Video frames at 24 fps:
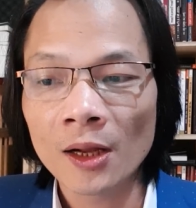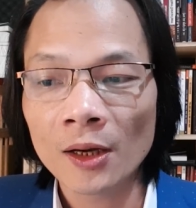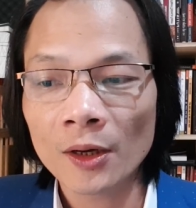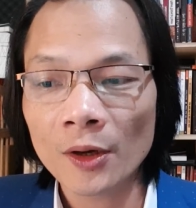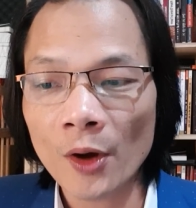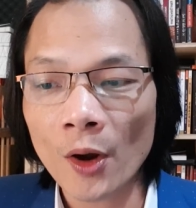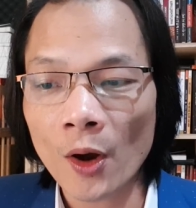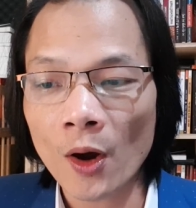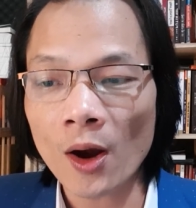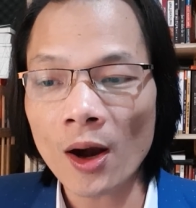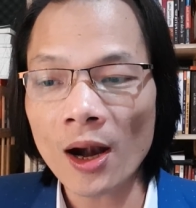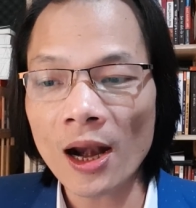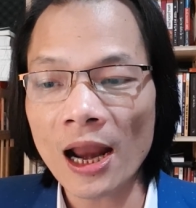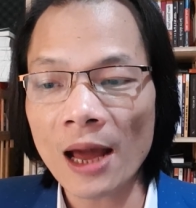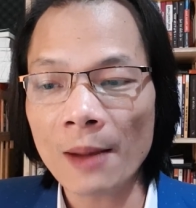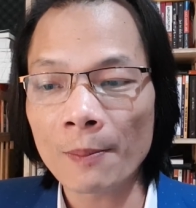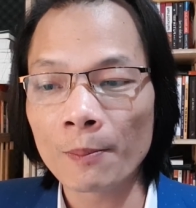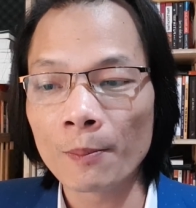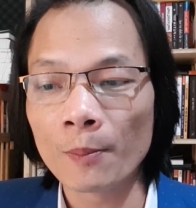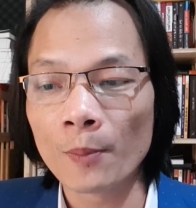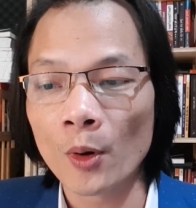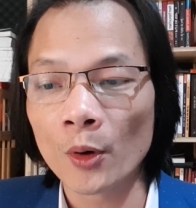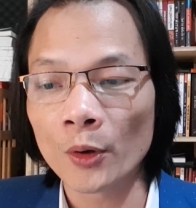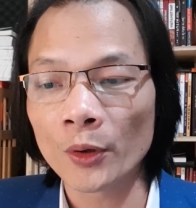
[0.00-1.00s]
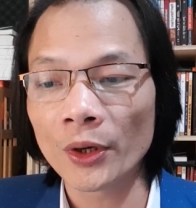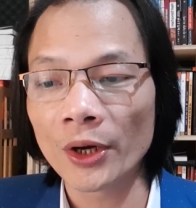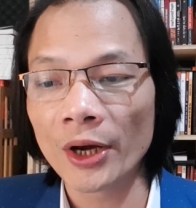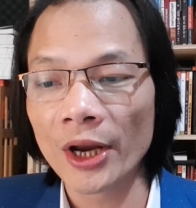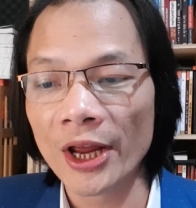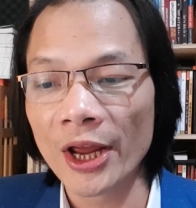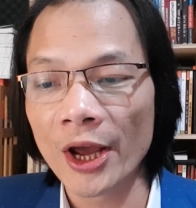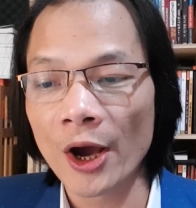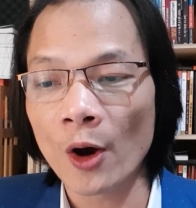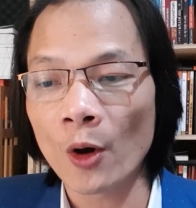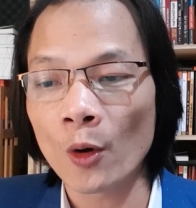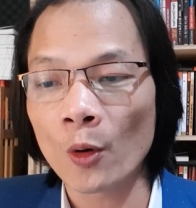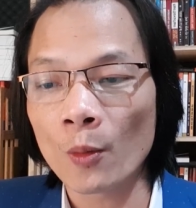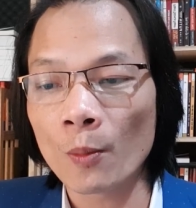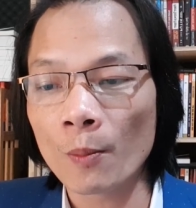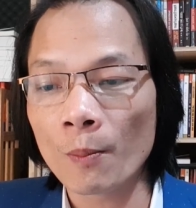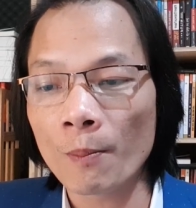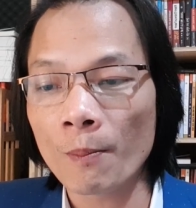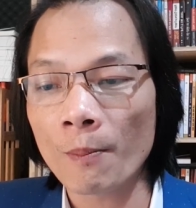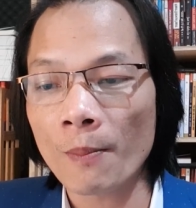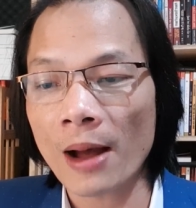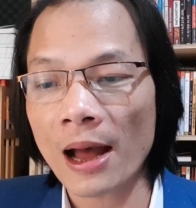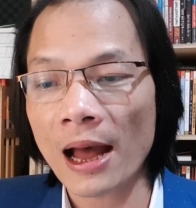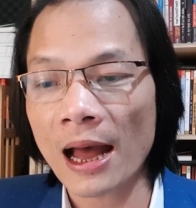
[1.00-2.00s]
Đó là một điều
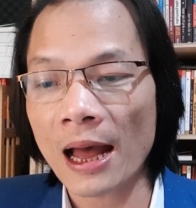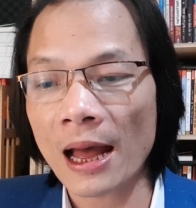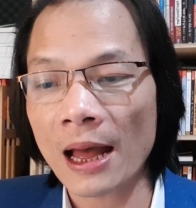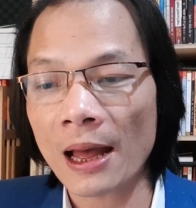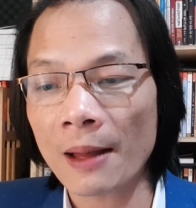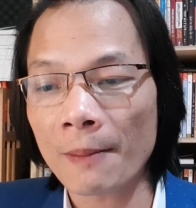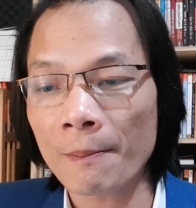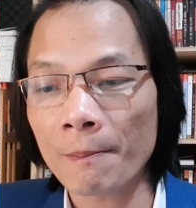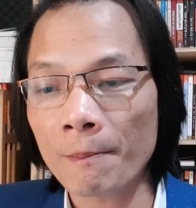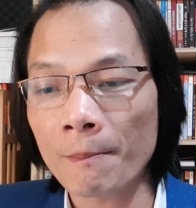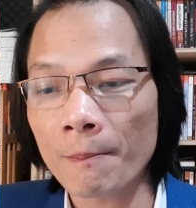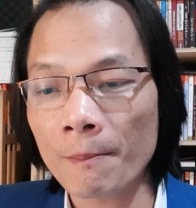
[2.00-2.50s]
mà